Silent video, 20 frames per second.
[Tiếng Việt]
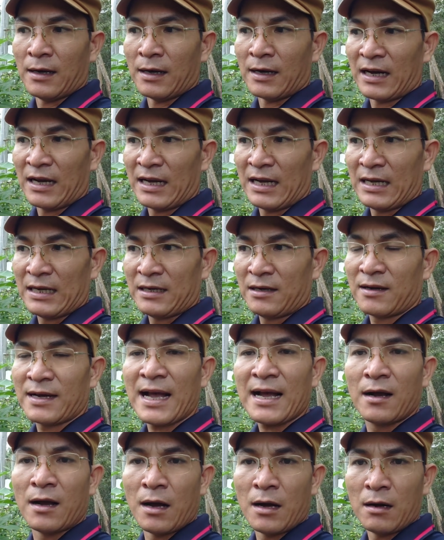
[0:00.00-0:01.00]
uh,
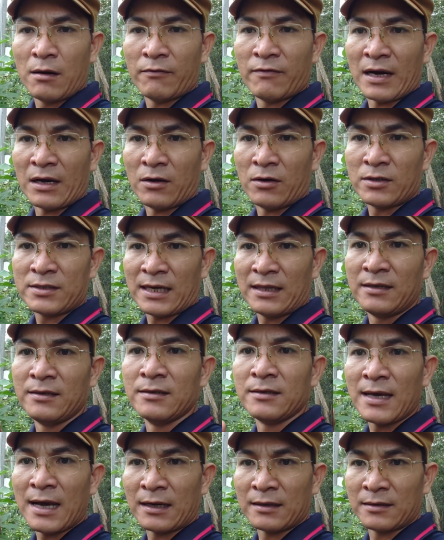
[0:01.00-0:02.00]
nó cắt cơn và nó
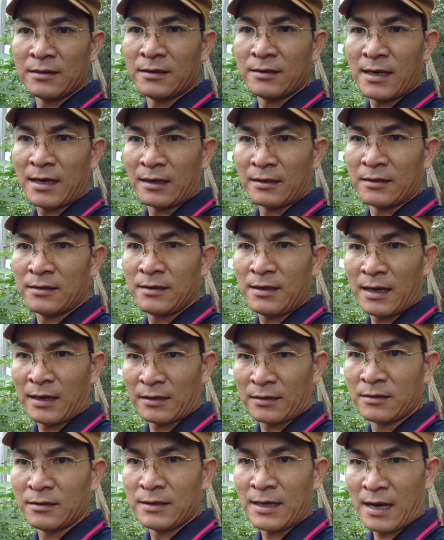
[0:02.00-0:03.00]
sẽ thưa dần thưa dần thưa
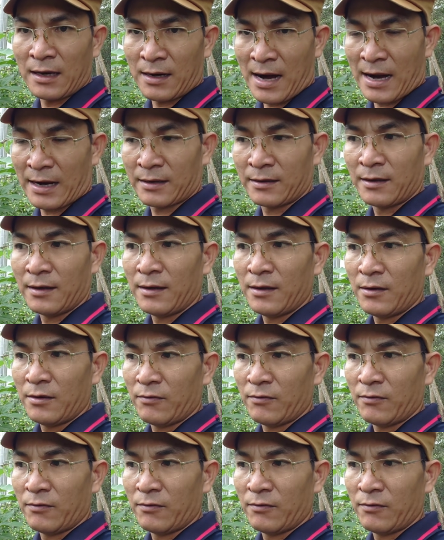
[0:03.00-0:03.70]
dần thưa dần ra